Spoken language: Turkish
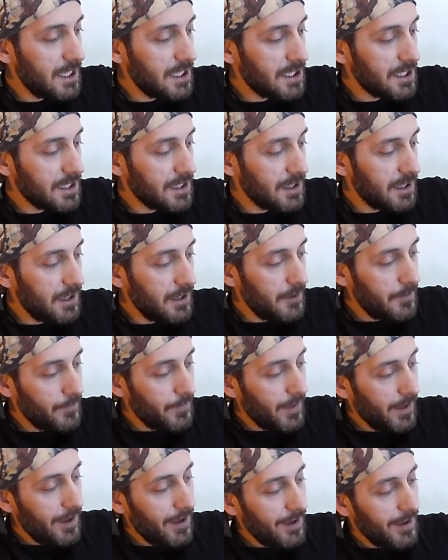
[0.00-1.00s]
yaşında.
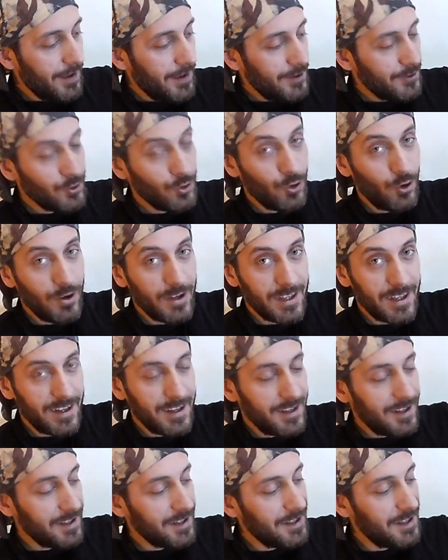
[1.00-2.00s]
Sonradan
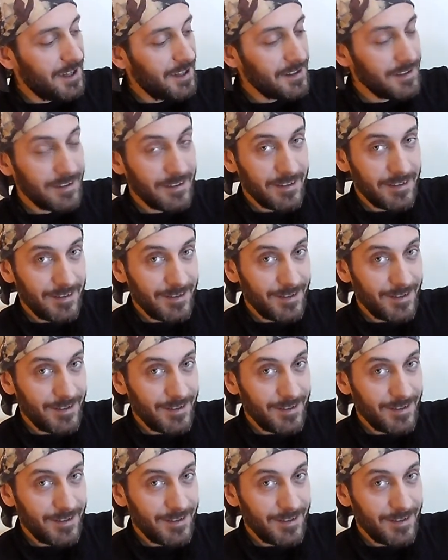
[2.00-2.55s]
katılan